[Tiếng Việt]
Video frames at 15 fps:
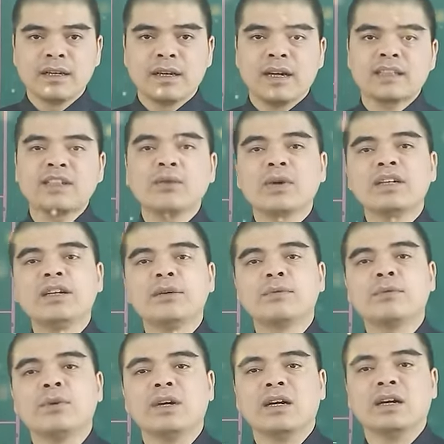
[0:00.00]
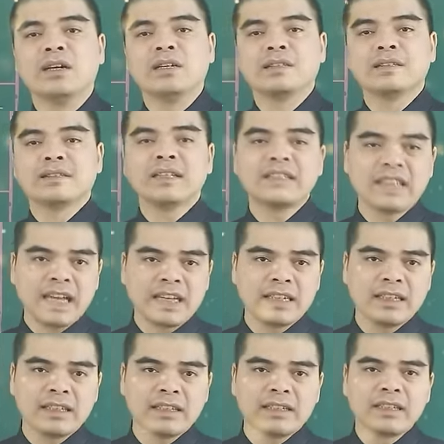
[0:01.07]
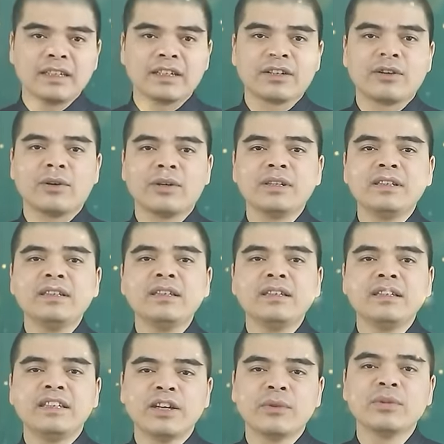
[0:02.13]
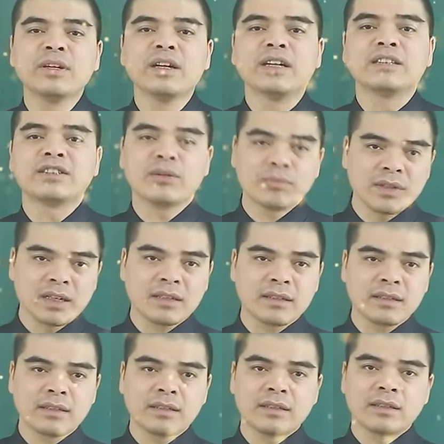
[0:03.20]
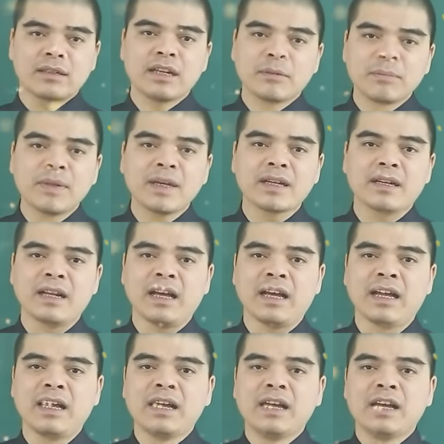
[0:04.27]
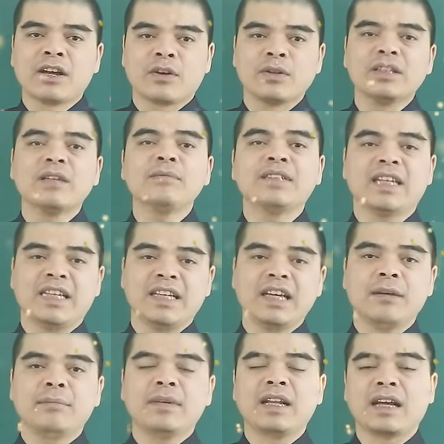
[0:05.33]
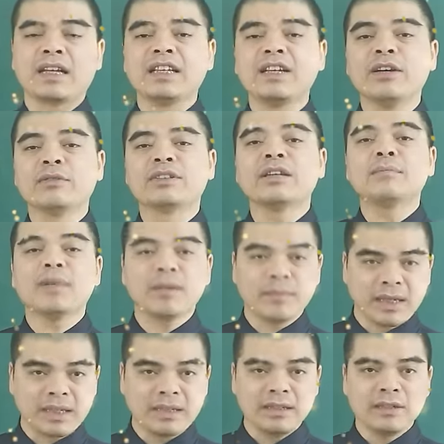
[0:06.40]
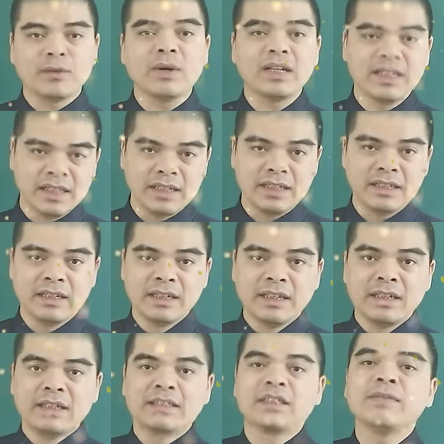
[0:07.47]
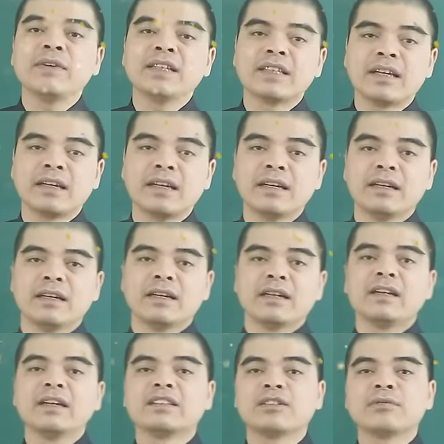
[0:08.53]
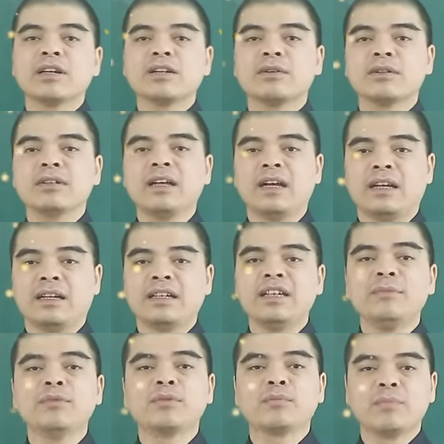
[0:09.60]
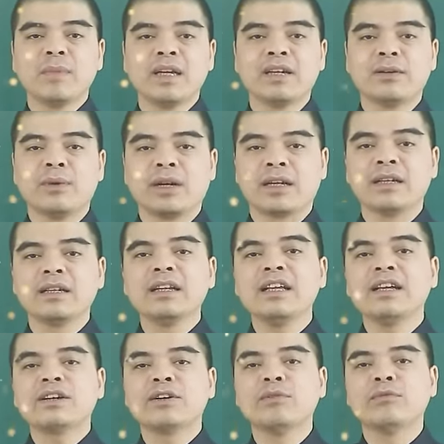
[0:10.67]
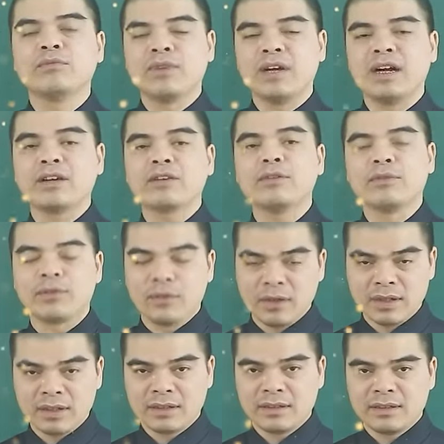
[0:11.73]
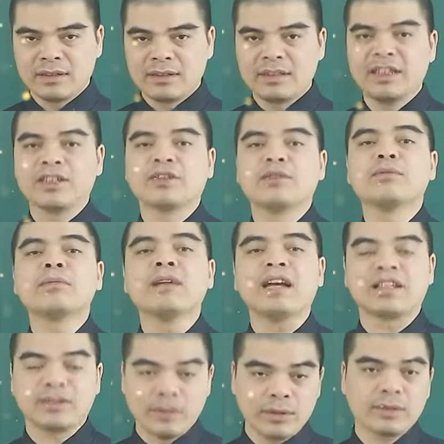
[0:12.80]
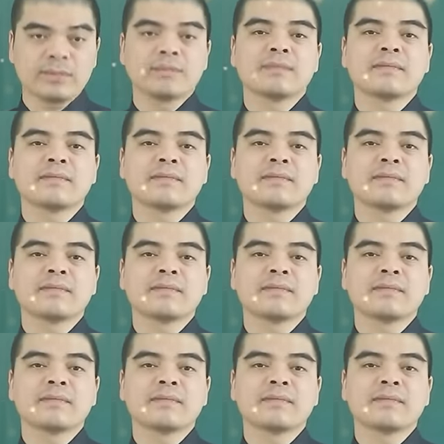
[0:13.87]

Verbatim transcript: À, theo quan niệm của dân gian ấy thì có nhiều người sông đất, đặc biệt là có thêm trẻ em là cái điều rất may mắn, hoan hỉ. Chính vì thế, người sông đất có thể là đi một mình hoặc là đi cùng vợ cùng con thì cũng là tốt.